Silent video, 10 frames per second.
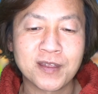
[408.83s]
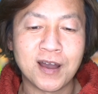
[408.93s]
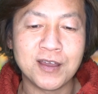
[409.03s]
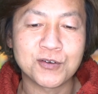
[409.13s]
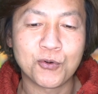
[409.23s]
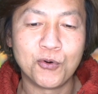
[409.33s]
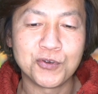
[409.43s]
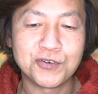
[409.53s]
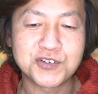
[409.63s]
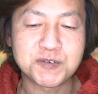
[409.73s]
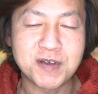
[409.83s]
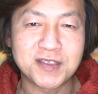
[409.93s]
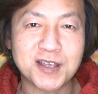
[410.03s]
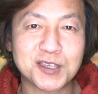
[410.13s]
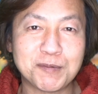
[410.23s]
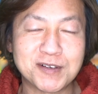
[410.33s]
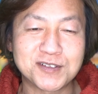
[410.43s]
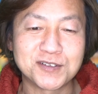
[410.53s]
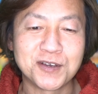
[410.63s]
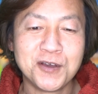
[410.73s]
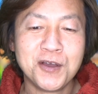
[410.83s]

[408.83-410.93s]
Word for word: はい。こういう締めになってます。